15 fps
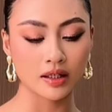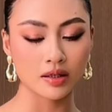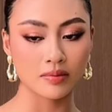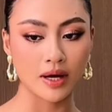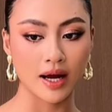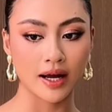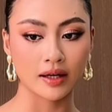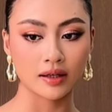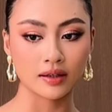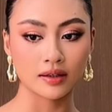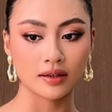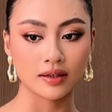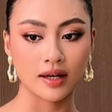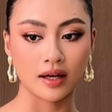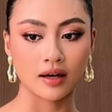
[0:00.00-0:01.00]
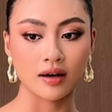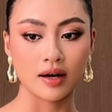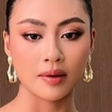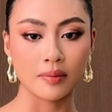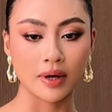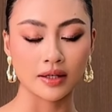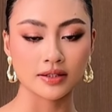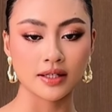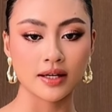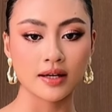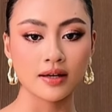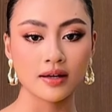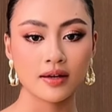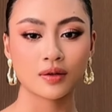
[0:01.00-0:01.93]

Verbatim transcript: nhưng mà hạnh là người mà sẽ